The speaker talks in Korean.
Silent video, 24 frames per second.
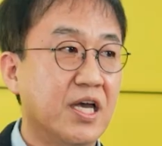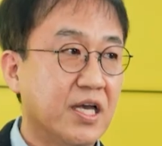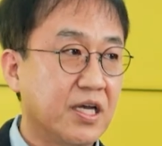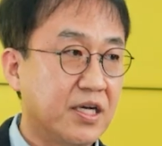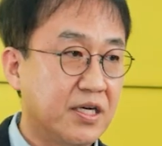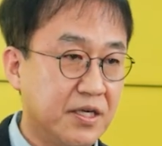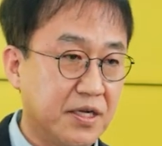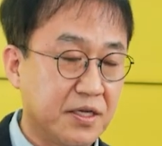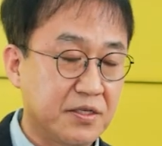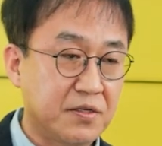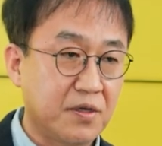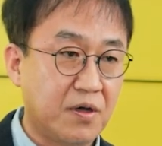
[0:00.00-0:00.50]

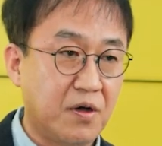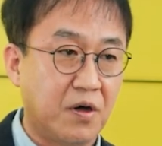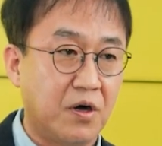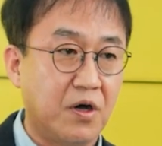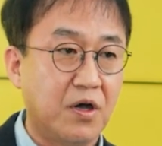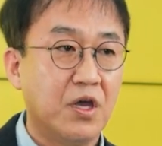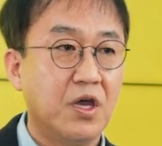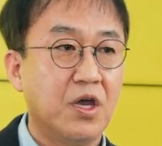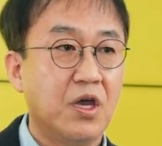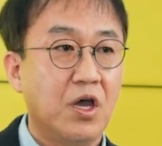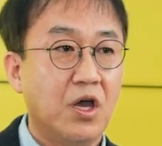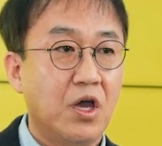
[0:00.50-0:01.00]
그래서
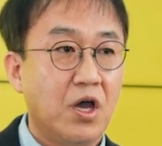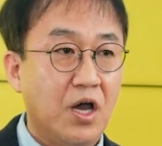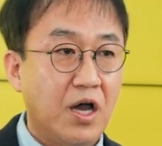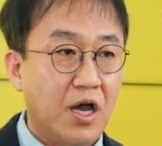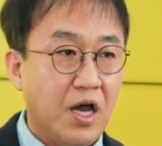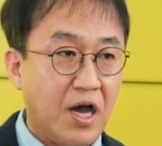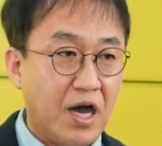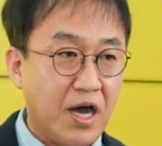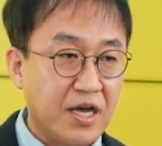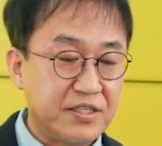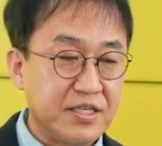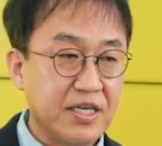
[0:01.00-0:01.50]

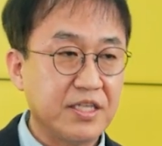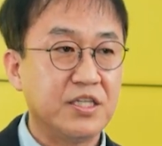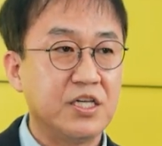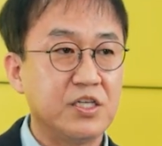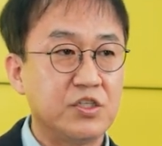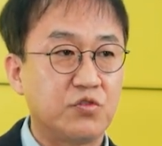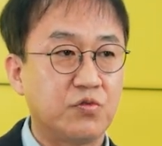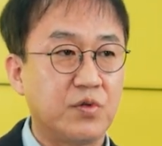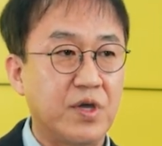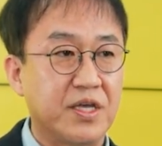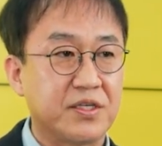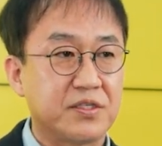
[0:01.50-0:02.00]
학생들
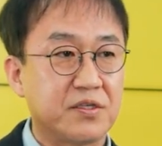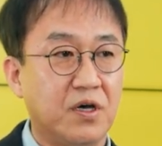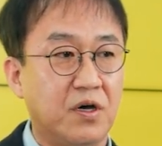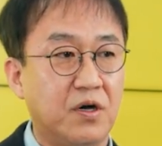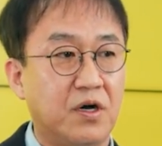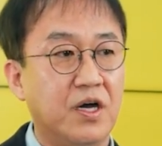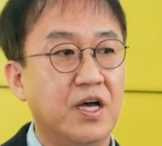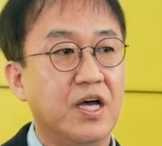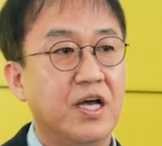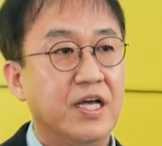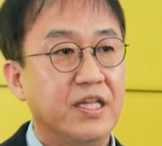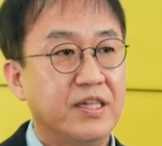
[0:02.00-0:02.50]

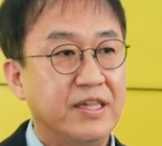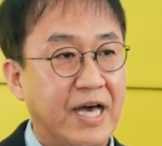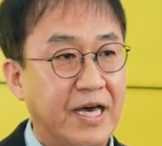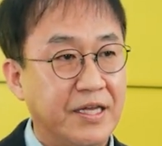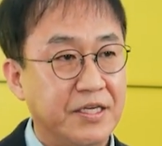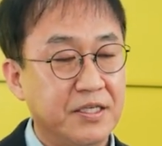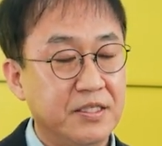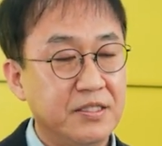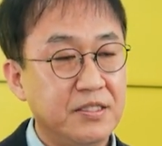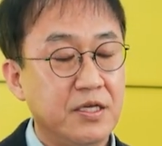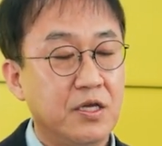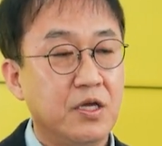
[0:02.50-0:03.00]
중에서
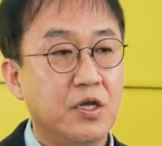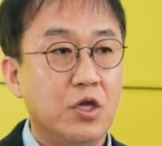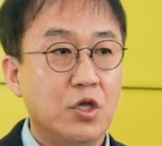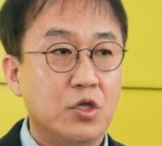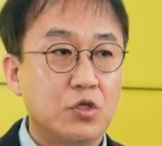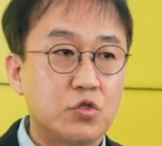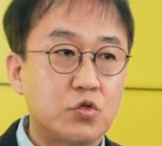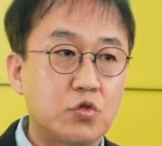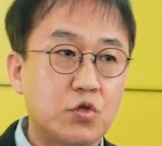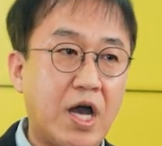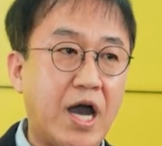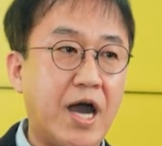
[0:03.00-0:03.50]
나는
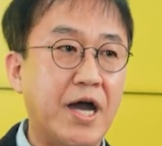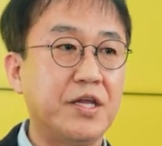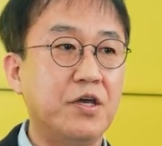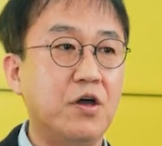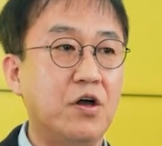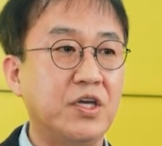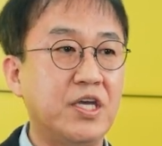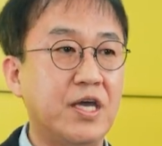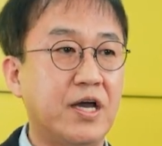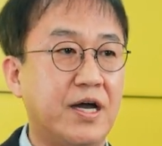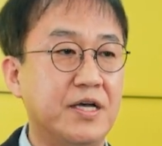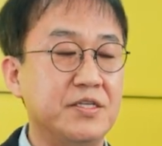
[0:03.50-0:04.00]

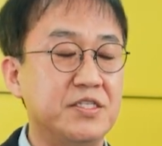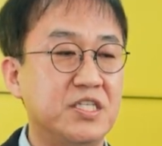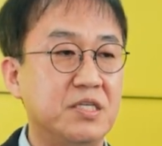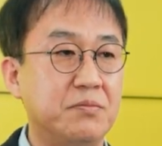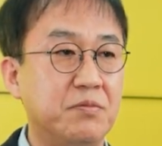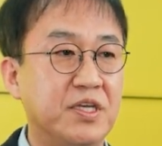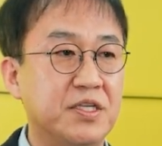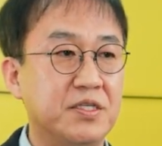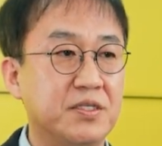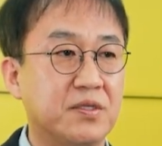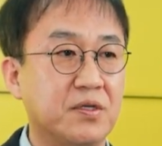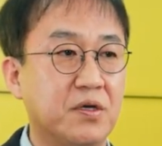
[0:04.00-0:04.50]
촬영에
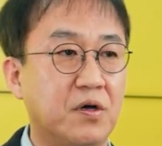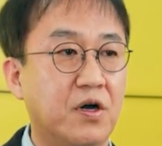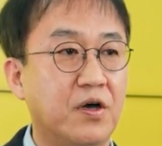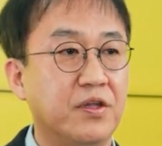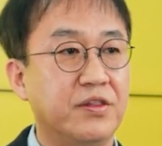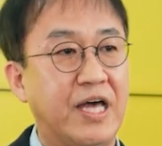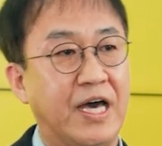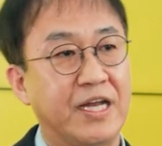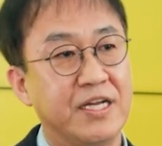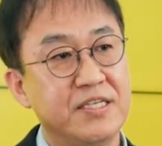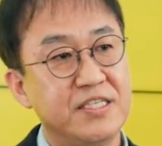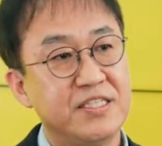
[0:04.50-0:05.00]
관심이 있어.
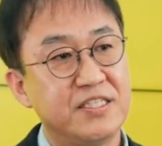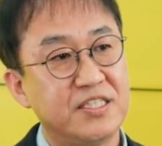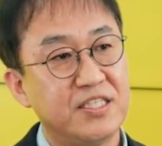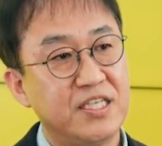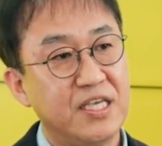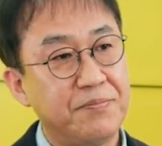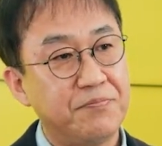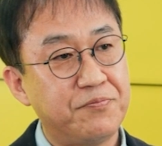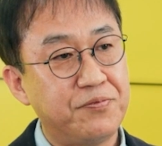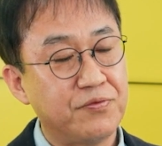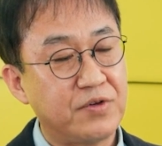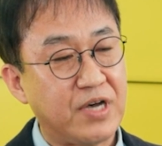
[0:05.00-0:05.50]
나는
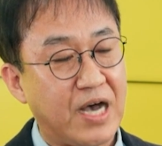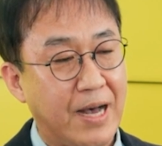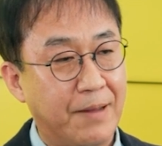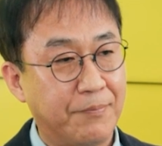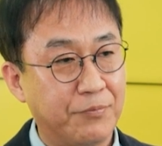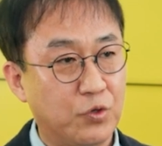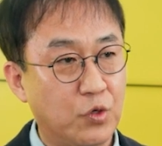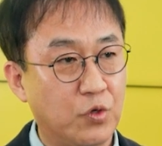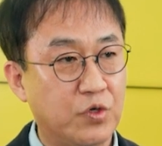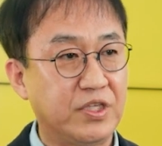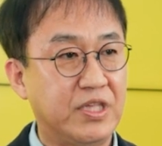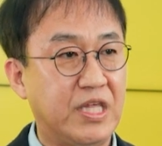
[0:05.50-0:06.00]
CF
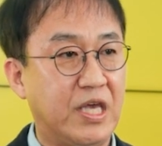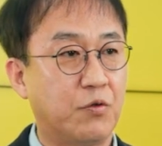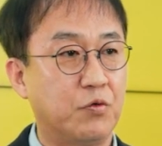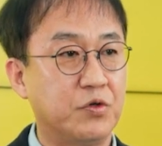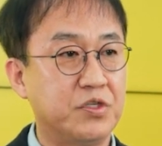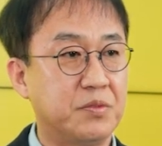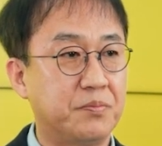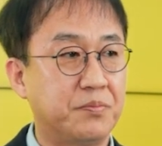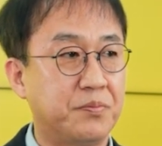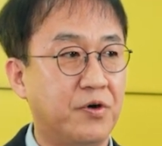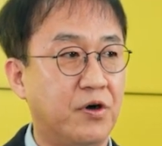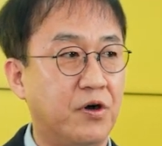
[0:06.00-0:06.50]
감독이 되고
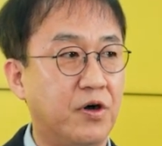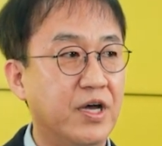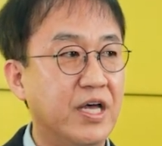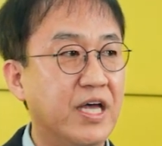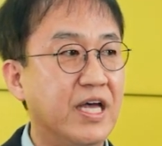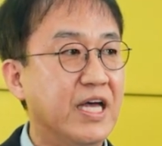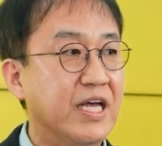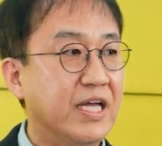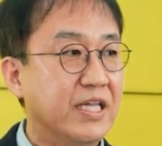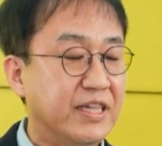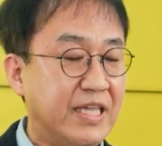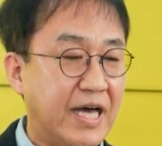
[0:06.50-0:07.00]
싶어.
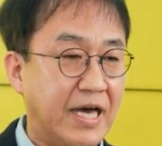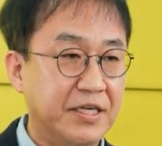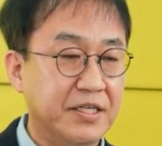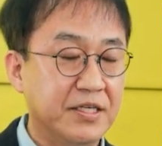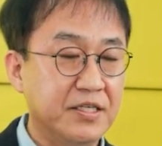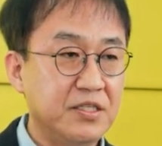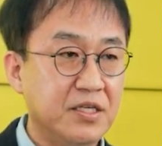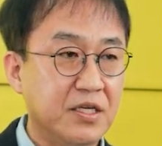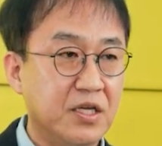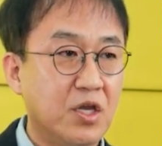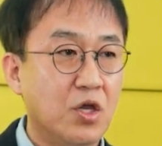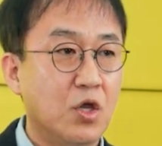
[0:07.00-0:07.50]

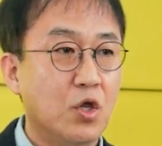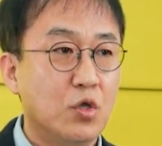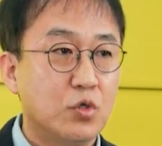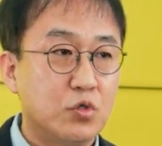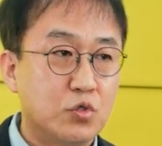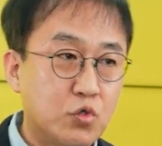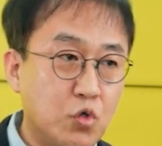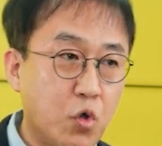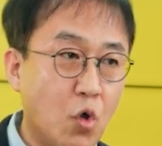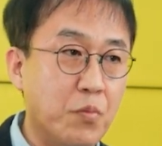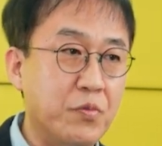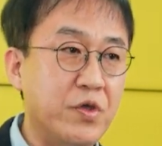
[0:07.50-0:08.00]
나는
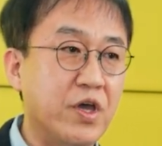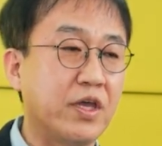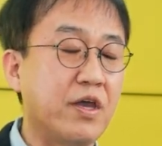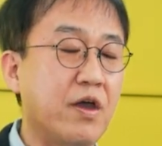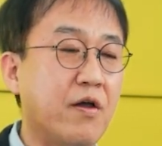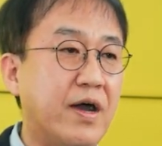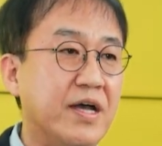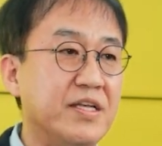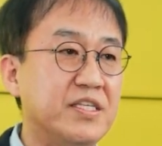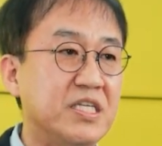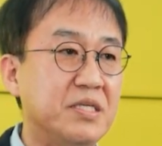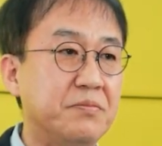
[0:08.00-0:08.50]
조명에
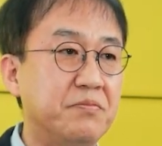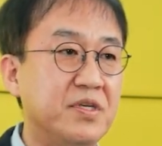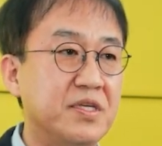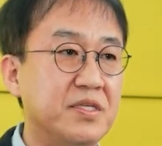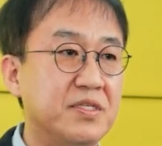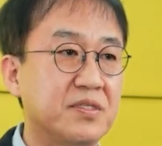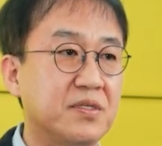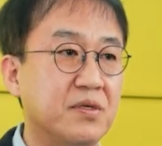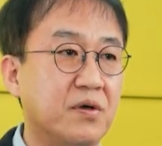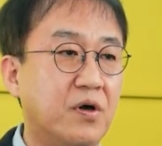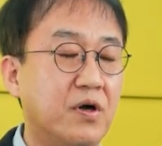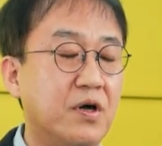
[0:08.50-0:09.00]
관심이
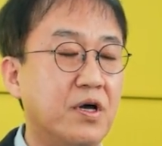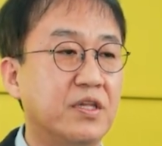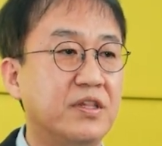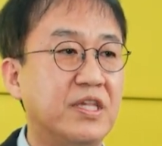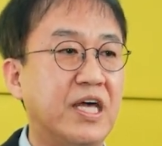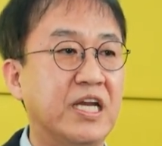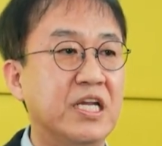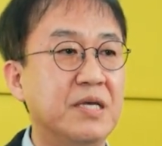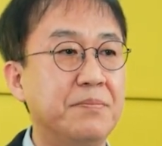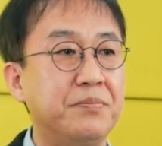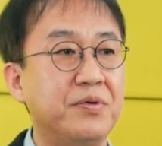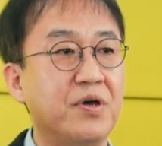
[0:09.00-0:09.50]
있어.
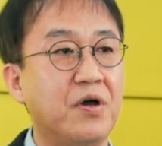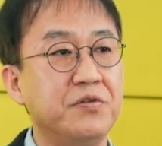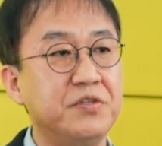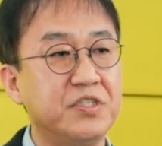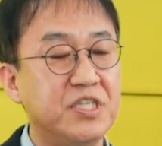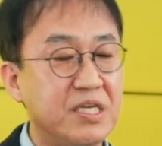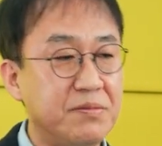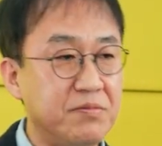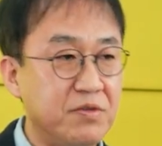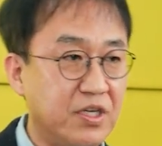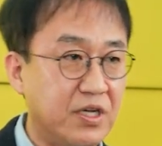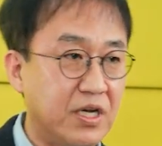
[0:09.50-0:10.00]
나는
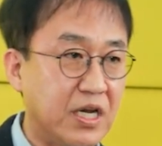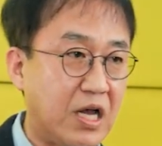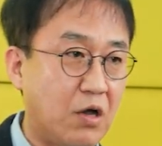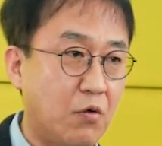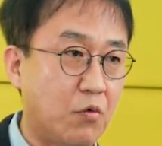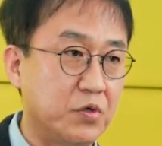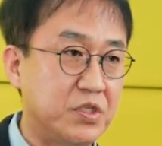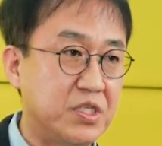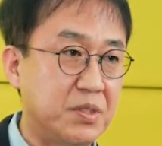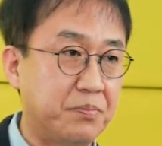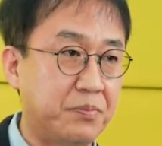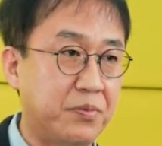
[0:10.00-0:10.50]
편집 일을
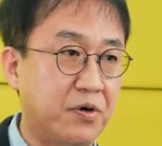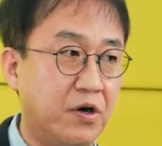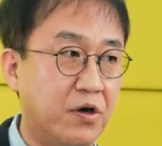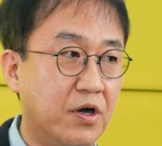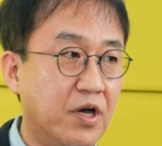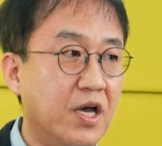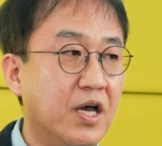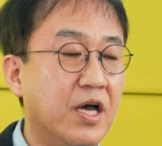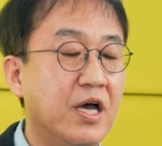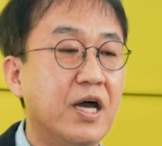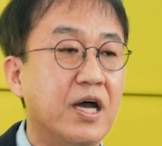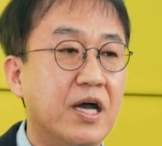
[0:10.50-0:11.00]
하고 싶어.
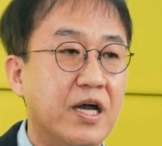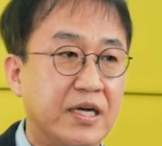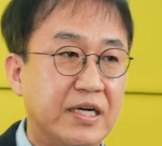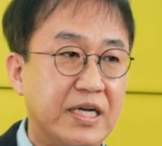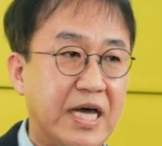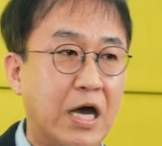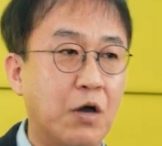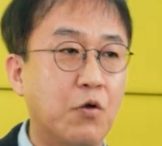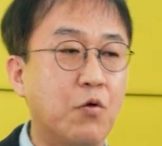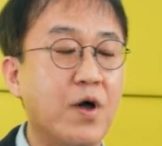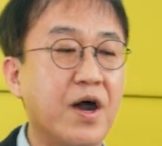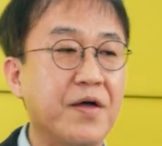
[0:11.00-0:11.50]

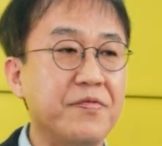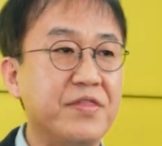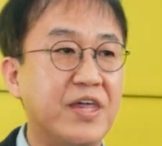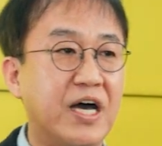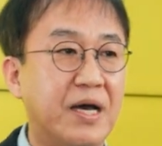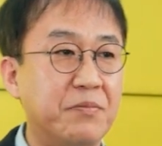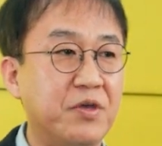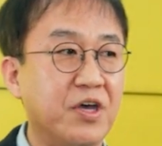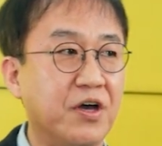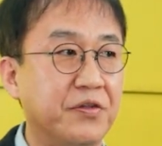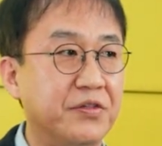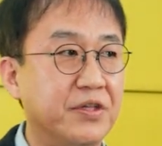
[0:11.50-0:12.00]
라고
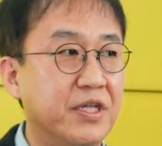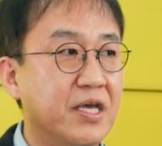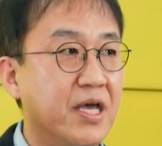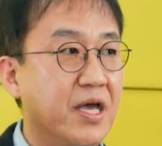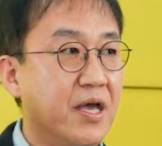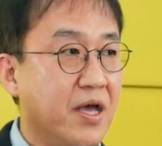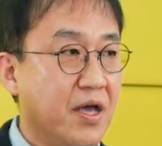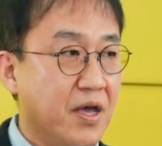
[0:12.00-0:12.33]
한다면